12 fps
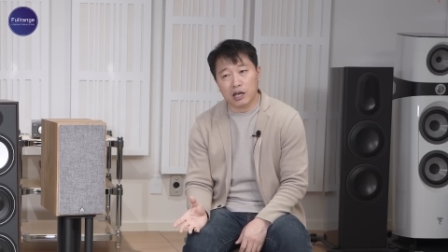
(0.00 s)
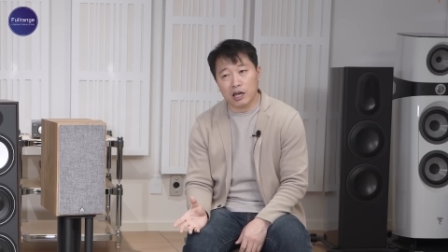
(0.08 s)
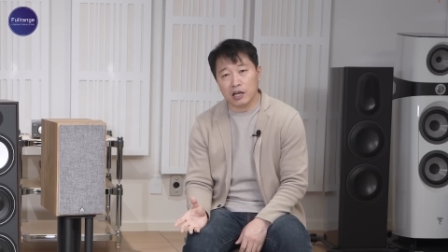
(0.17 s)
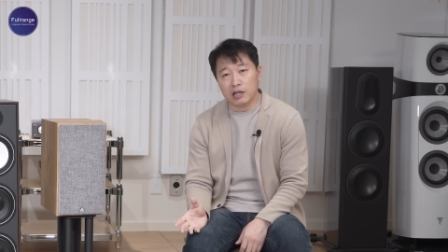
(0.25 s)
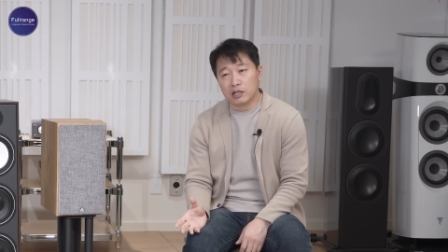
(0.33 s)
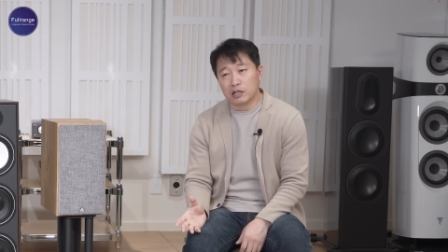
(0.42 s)

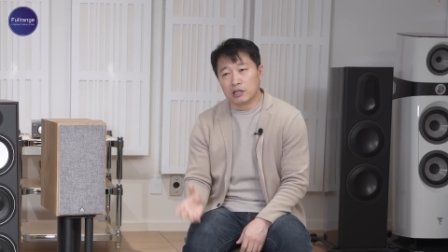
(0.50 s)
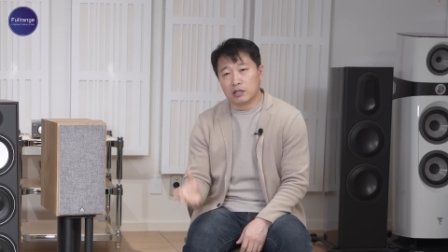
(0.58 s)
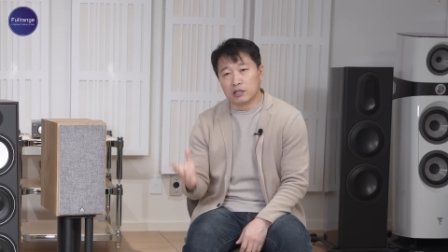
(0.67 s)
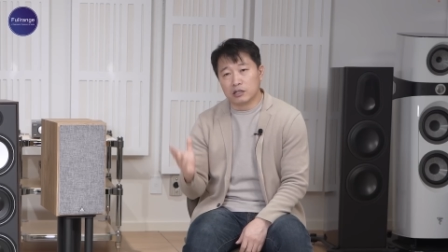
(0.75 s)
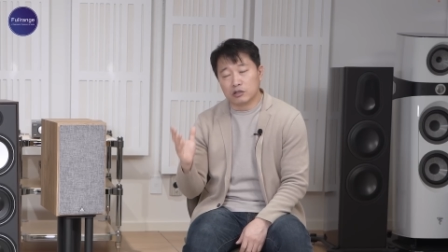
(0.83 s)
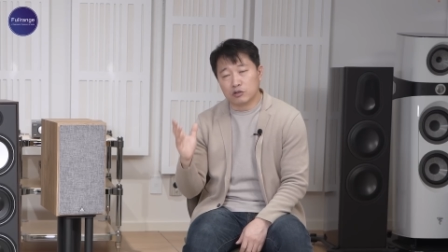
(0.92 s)
게
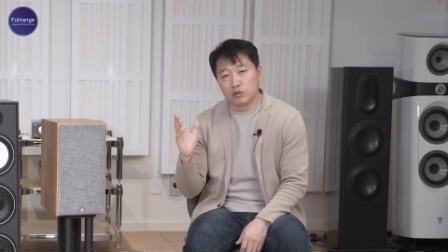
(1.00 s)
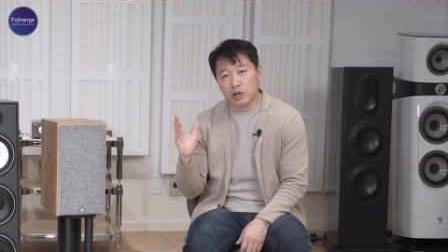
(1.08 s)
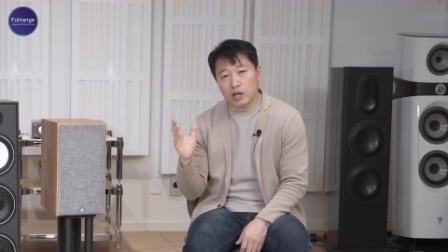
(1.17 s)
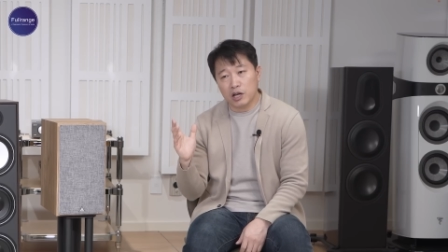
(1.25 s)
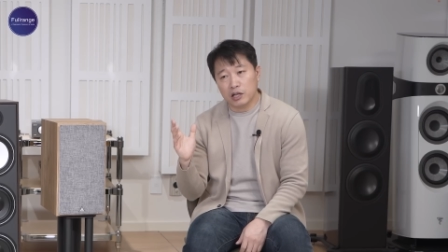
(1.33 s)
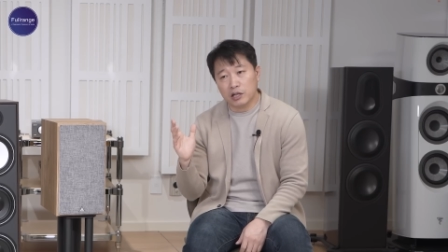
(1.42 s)

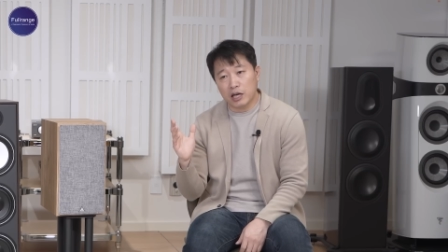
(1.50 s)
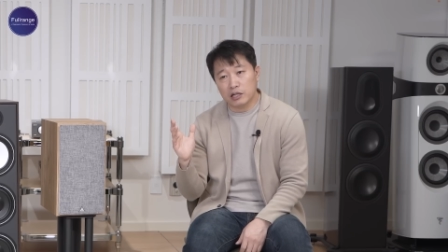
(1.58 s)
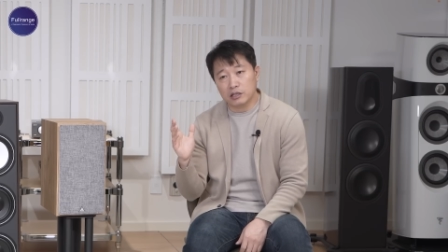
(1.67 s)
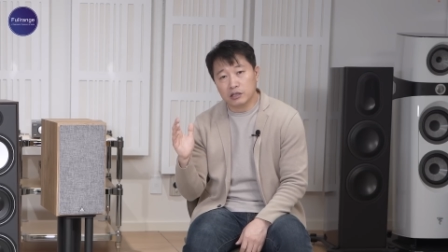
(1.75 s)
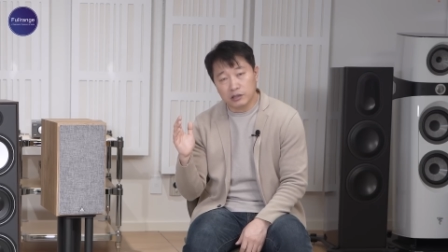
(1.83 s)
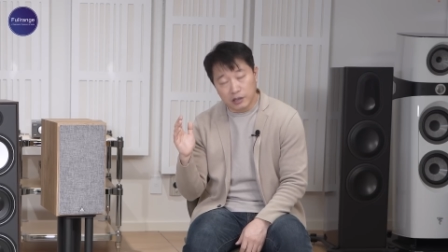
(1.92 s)

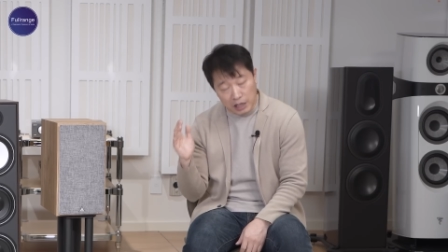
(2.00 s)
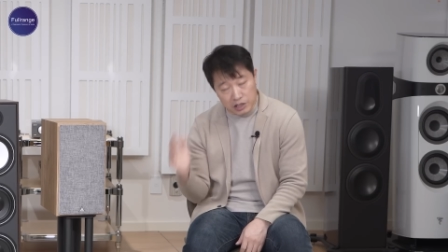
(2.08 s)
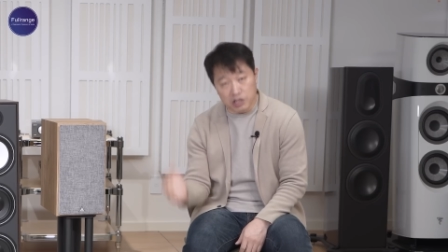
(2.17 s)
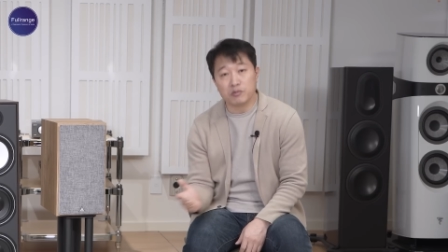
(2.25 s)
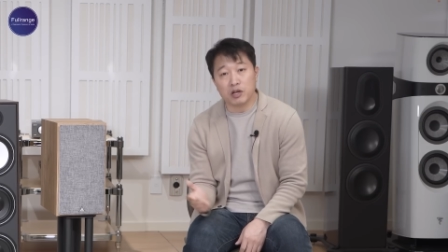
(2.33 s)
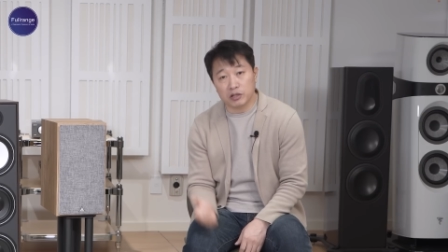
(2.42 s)
최대의
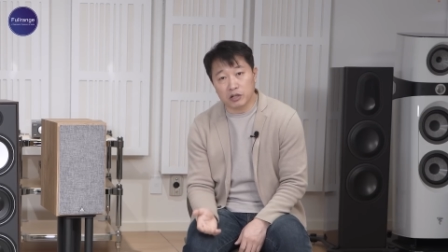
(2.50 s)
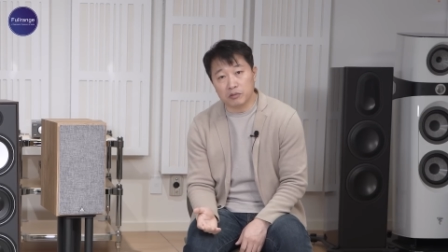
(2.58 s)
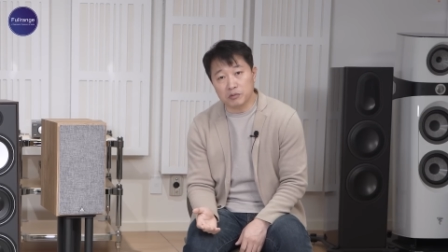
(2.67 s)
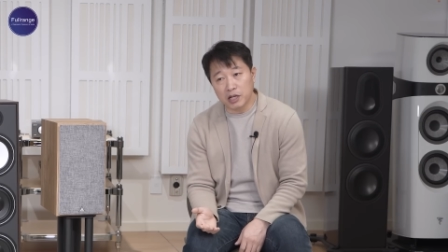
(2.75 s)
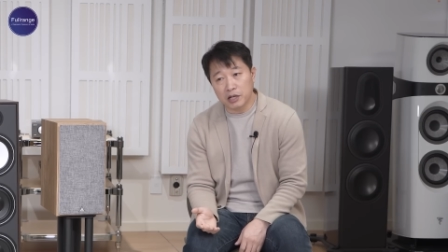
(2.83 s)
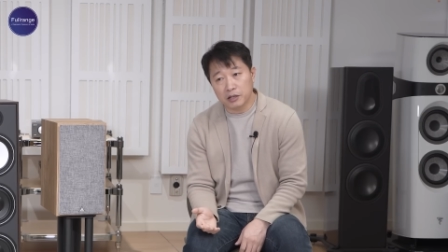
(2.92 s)
단점이었던
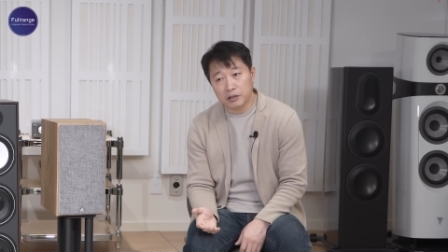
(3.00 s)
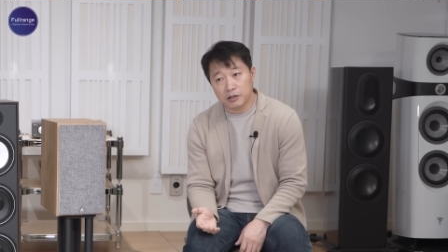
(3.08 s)
겁니다.